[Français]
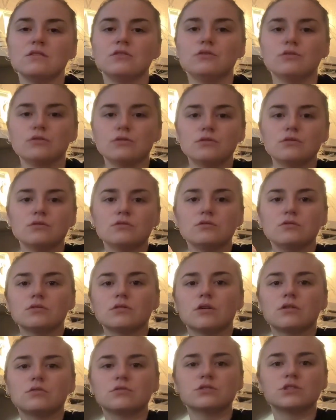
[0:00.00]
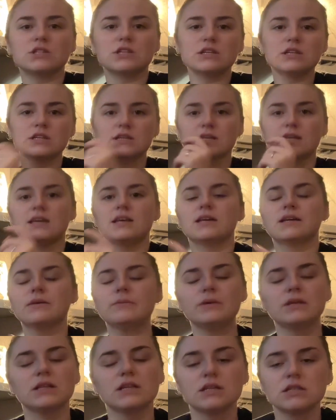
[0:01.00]
de ranger, et
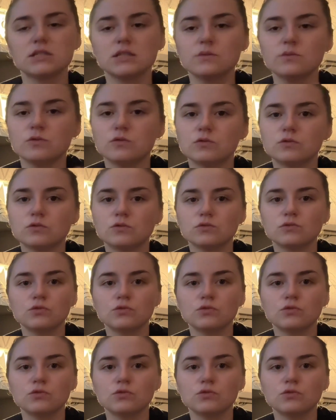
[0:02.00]
réaménager mon